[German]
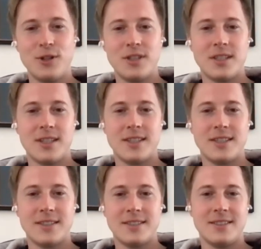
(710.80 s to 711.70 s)

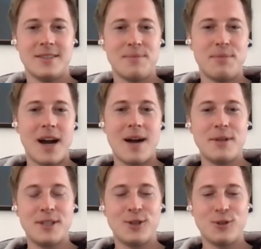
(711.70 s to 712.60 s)
Künstler
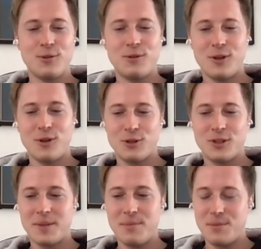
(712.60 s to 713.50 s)
bearbeitet und auch
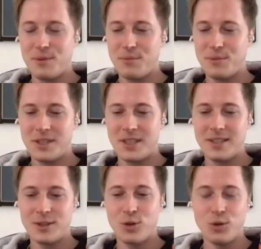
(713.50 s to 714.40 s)
zusammen mit
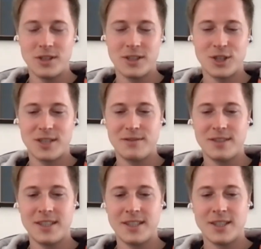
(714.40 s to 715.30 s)
denen Großes
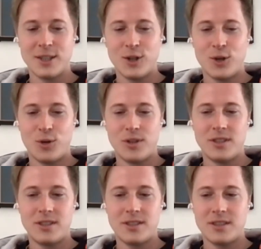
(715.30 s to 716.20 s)
geschaffen.
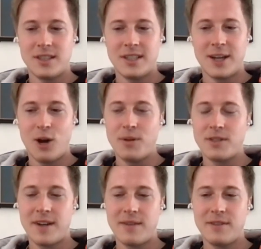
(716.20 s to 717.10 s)
Und ich glaube,
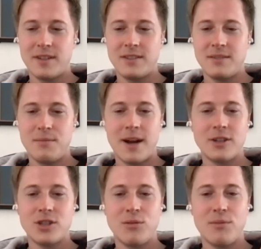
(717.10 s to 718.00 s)
es war einfach ein
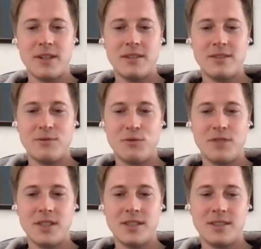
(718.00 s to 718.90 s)
magischer Moment, wo
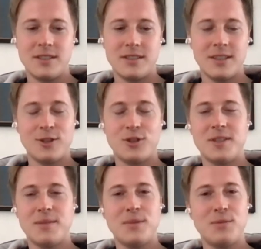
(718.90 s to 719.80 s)
wir da
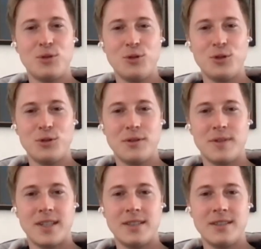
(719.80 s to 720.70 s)
zusammen im Tonstudio
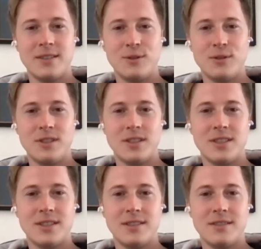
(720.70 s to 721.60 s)
waren und
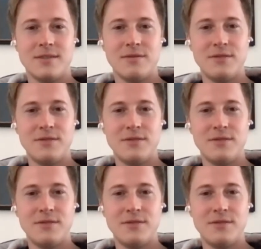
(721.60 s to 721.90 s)
äh,